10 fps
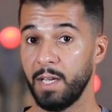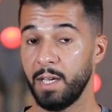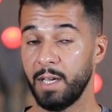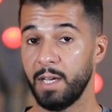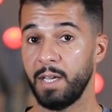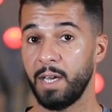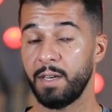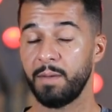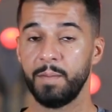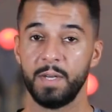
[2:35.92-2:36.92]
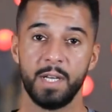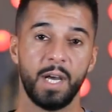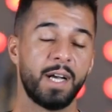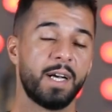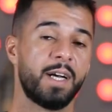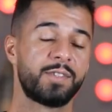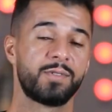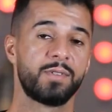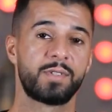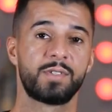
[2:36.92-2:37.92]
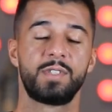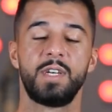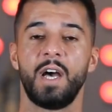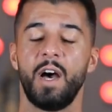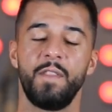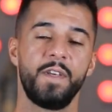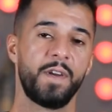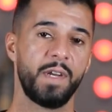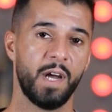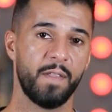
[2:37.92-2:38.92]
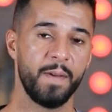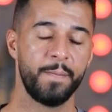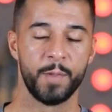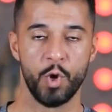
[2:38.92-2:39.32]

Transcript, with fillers: آه، يعني من أسس هذه الرياضة